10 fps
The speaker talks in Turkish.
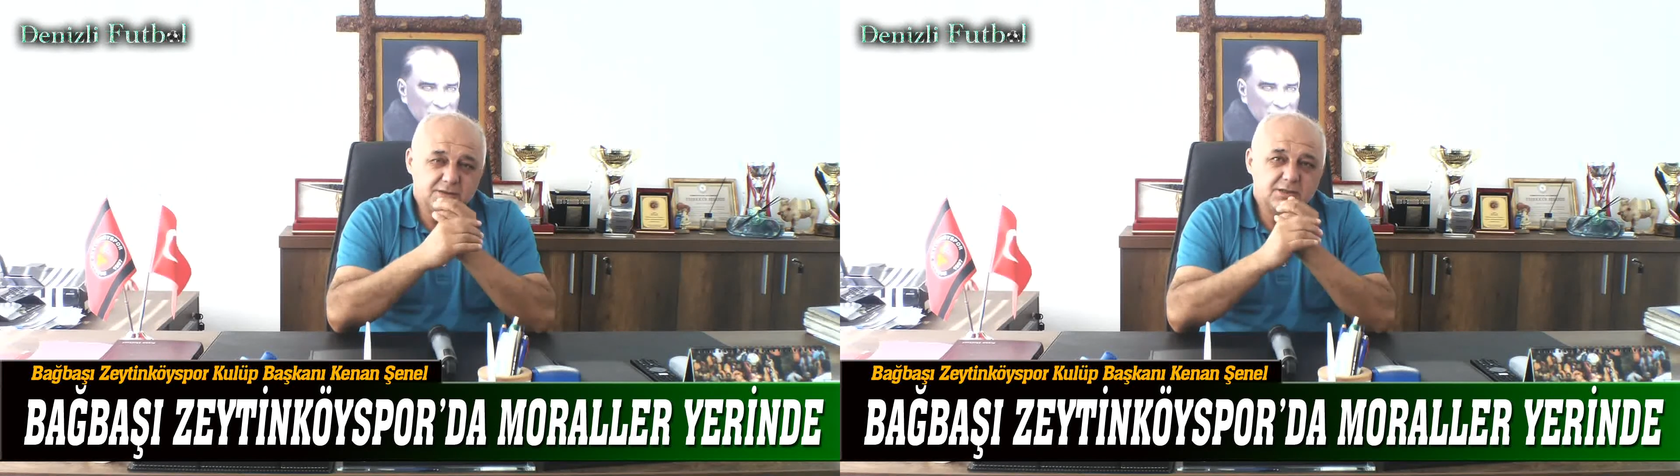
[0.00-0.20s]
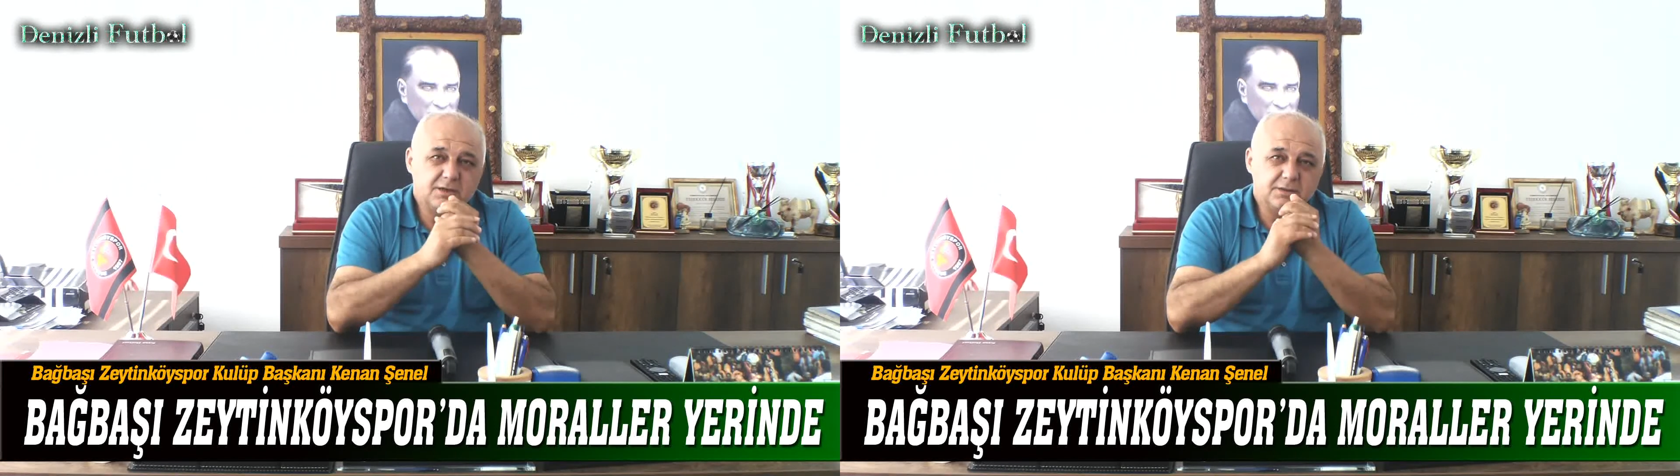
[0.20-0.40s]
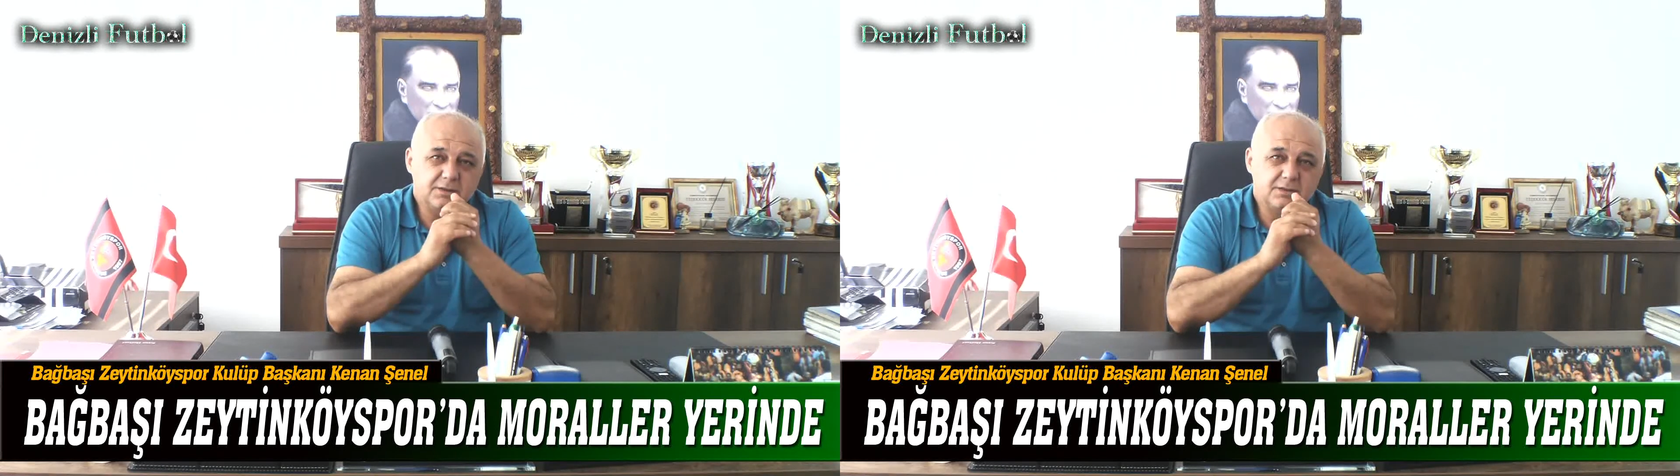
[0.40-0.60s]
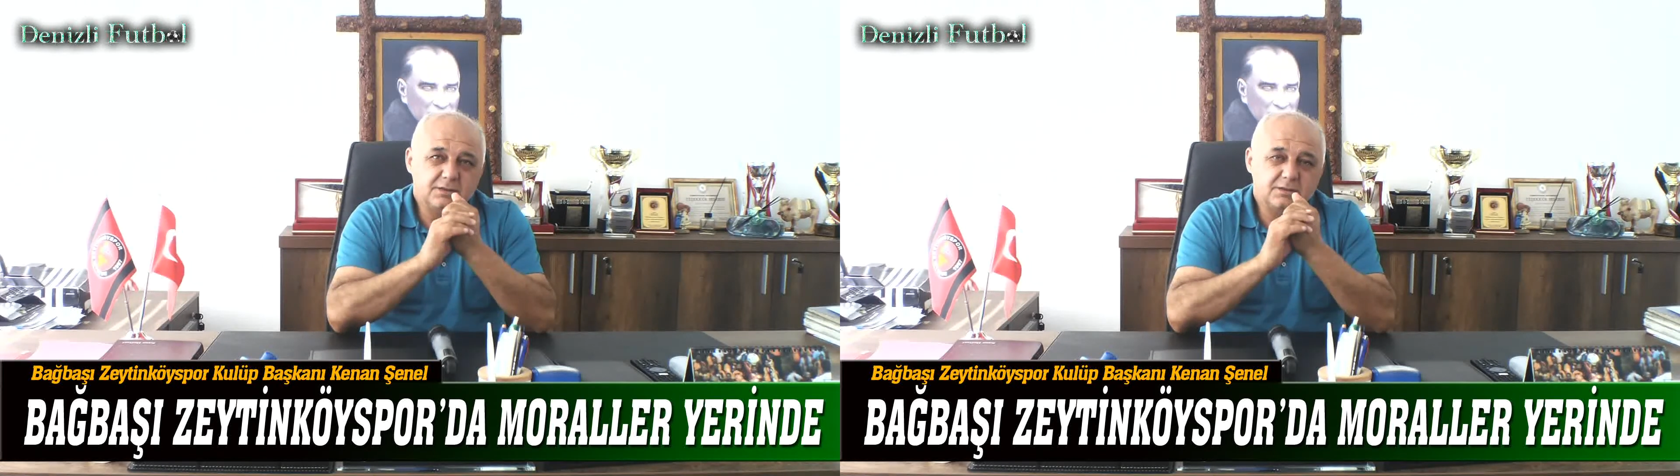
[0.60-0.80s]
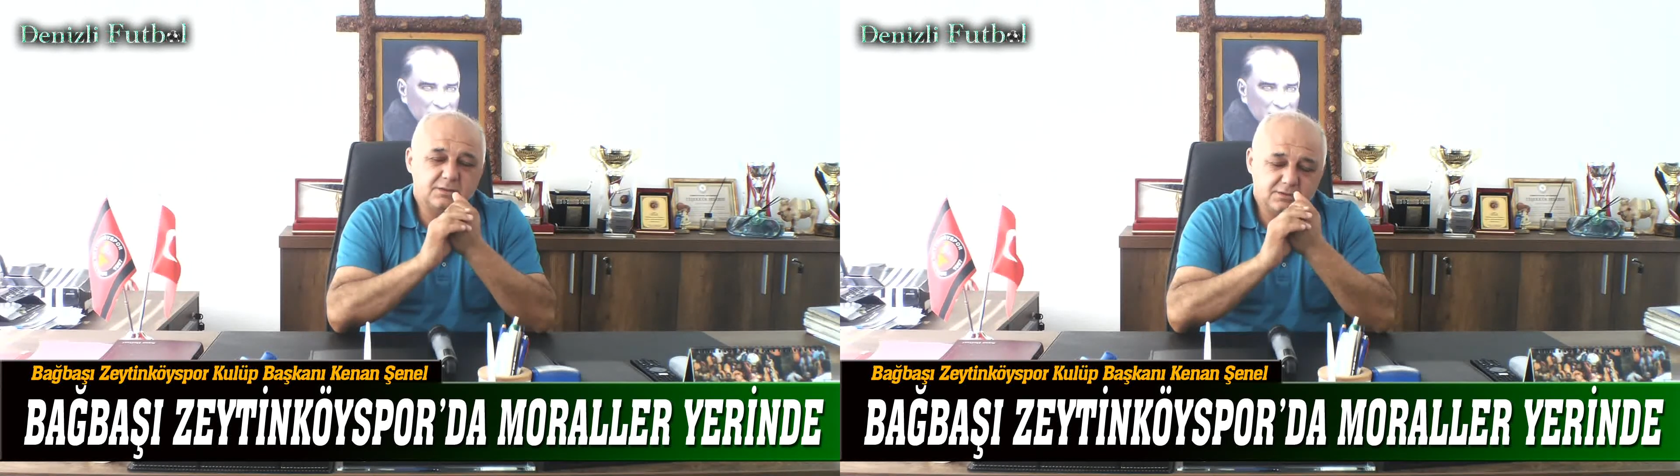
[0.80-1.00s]
Siz tabii. dört
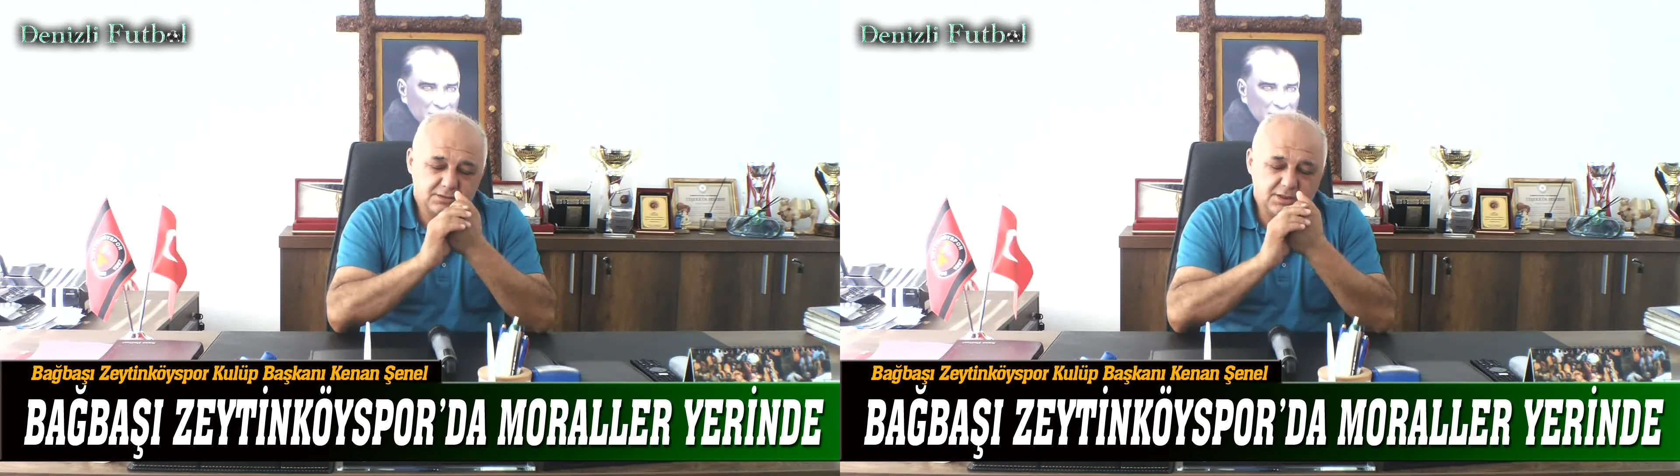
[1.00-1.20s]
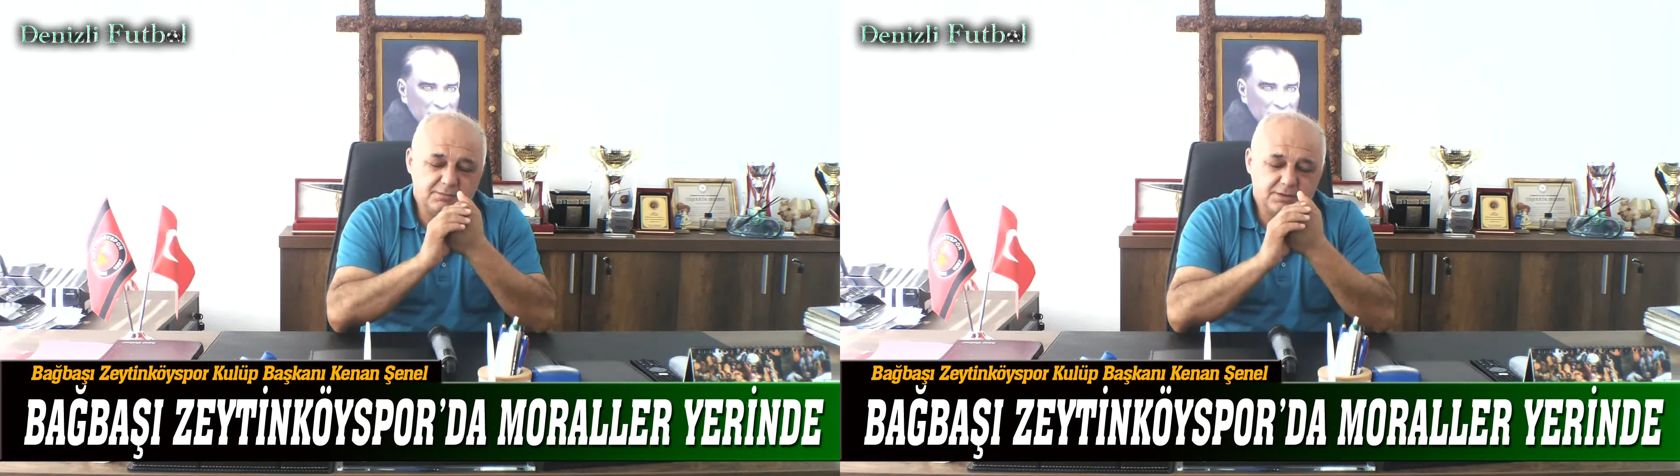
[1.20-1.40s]
yıllık bir program tabii.